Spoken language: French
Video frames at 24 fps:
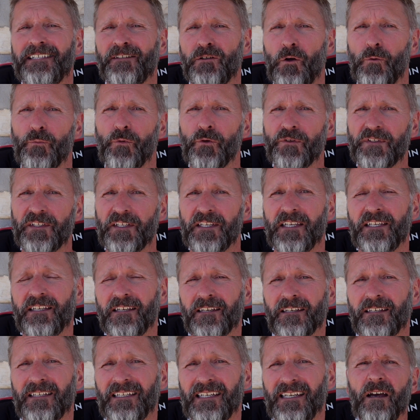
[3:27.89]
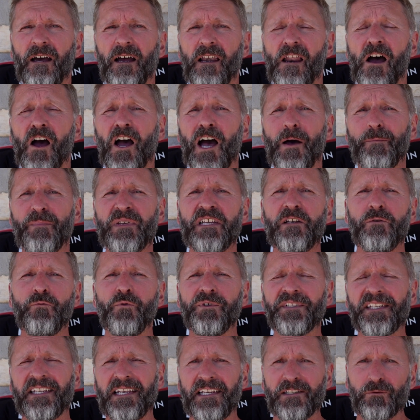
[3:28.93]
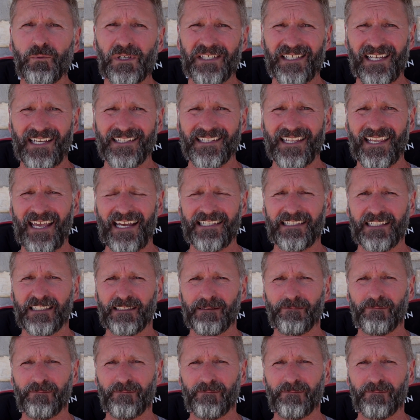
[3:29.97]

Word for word: si on peut dire. Alors en 1864,